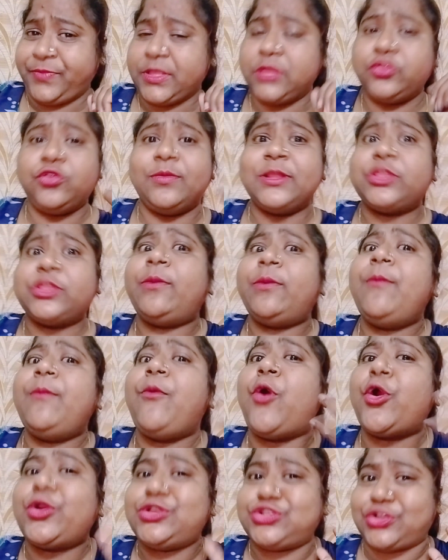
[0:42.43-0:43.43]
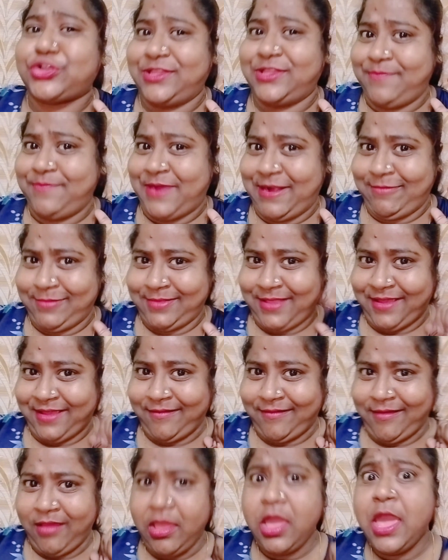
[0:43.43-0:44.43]
তোমার তো আবার বড়ো ছদিন বাড়িতে থাকে
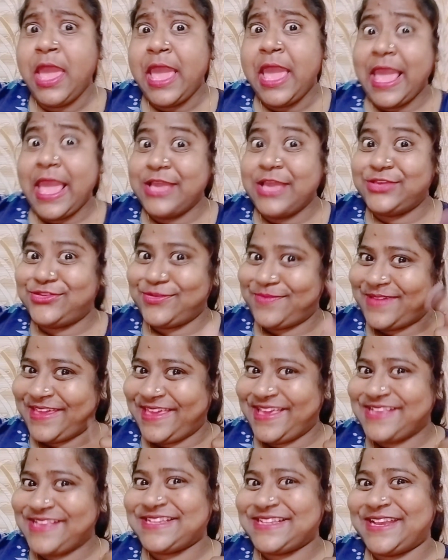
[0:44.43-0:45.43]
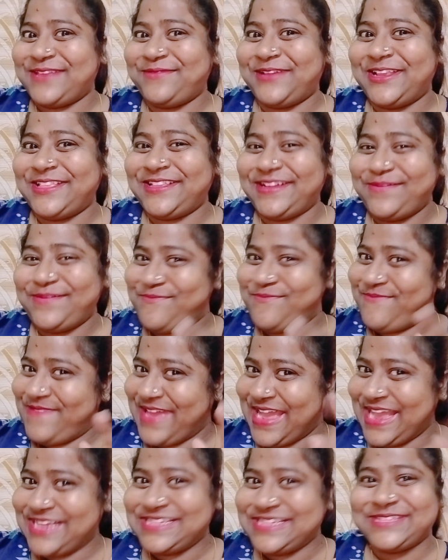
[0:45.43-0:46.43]
না এইসব কে জানে বলো তো
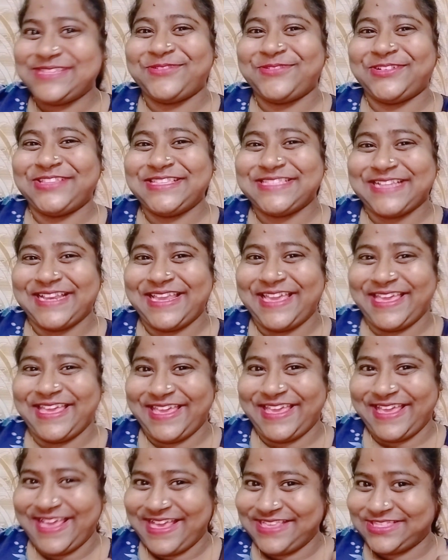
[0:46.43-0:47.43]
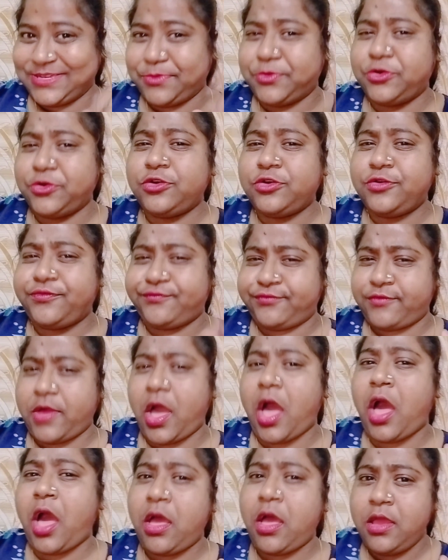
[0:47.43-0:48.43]
প্যান্টি বৌদি জানে এসব উফ
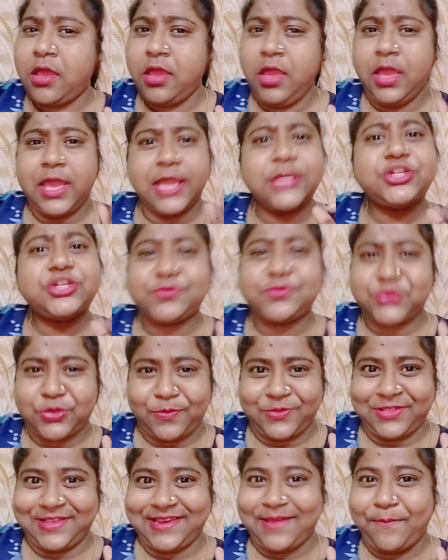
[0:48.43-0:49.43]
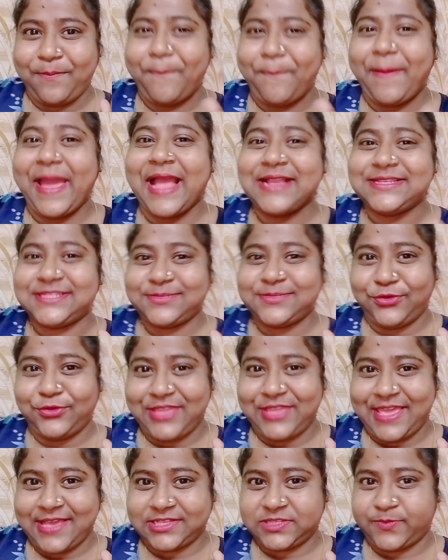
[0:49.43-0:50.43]
আহ এইসব সম্বন্ধে না প্যান্টি বৌদি
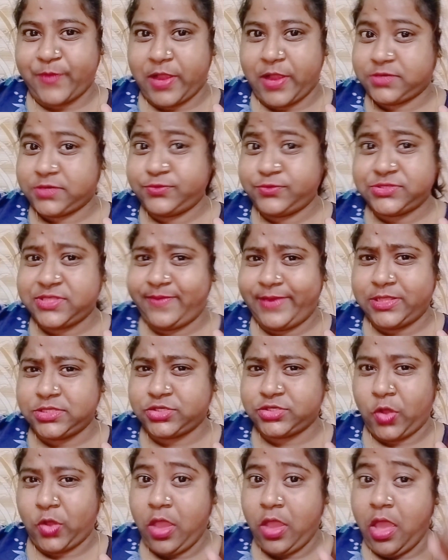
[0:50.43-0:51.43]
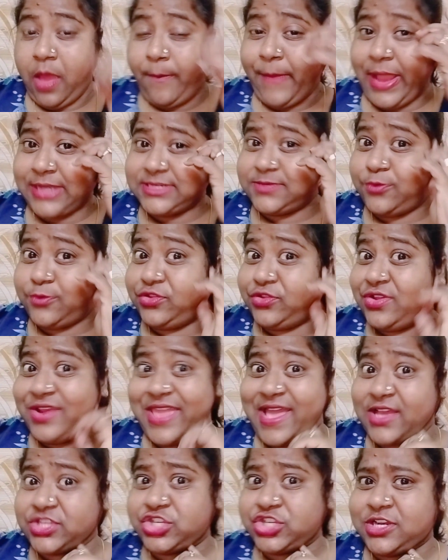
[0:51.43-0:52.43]
এক্সপার্ট বুঝতে পেরেছো প্যান্টি বৌদির
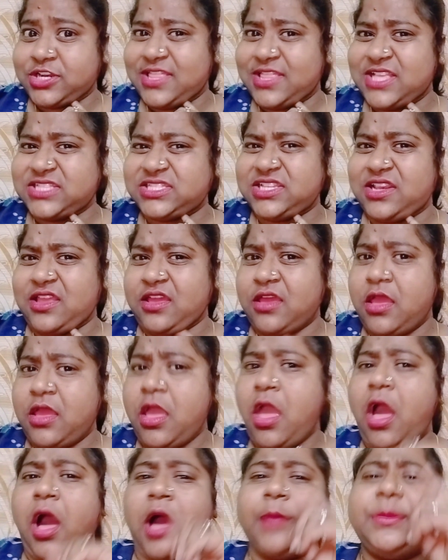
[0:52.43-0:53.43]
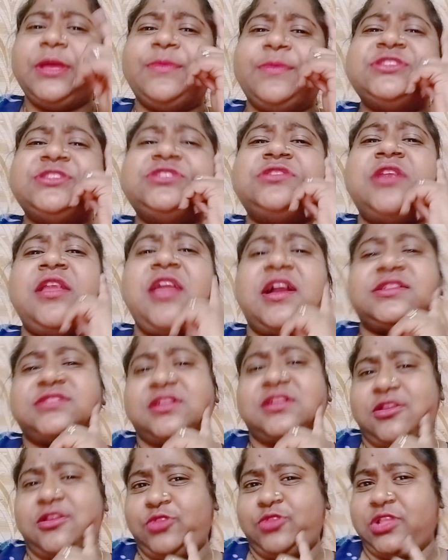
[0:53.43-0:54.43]
রিয়াকশানটা দেখছিলে আমি আবার সেটা
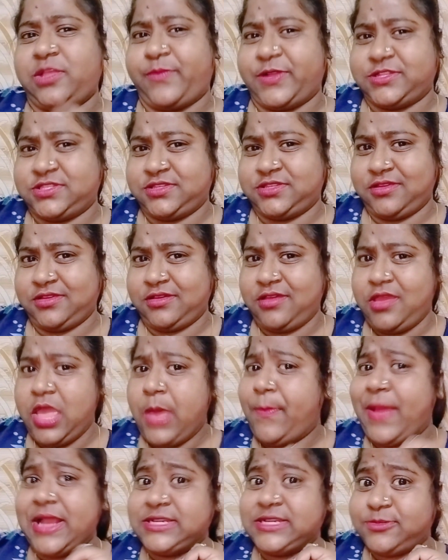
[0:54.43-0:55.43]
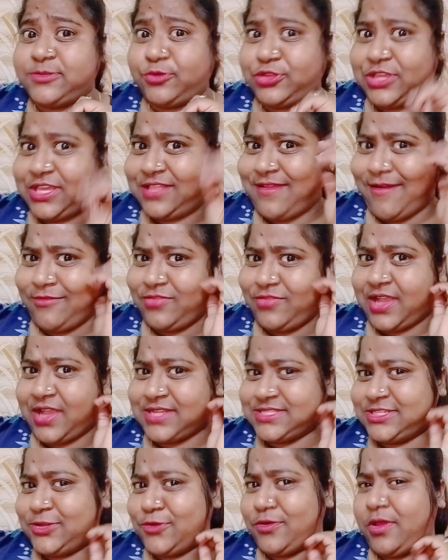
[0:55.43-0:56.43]
রিয়াকশানটাও দিতে পারছি না প্যান্টি বৌদি কি দারুণ
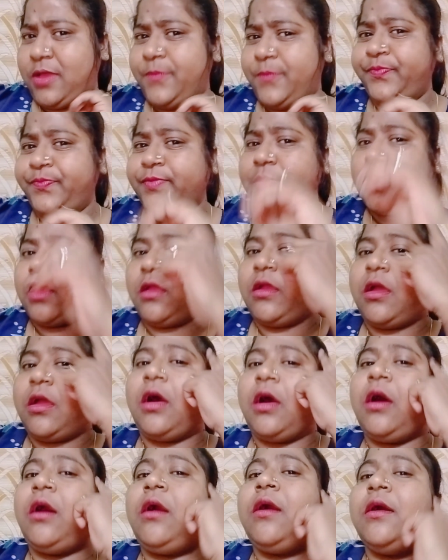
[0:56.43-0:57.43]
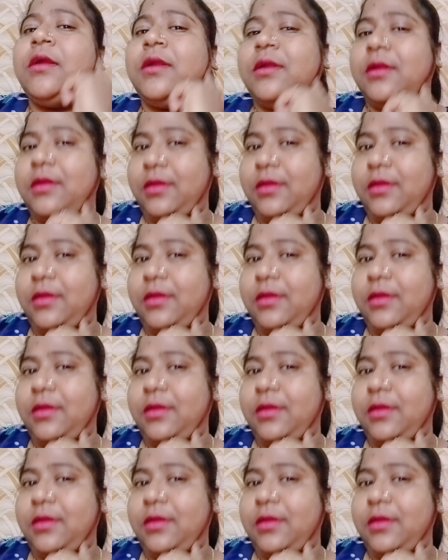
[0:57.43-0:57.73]
দেখাচ্ছিল না হয়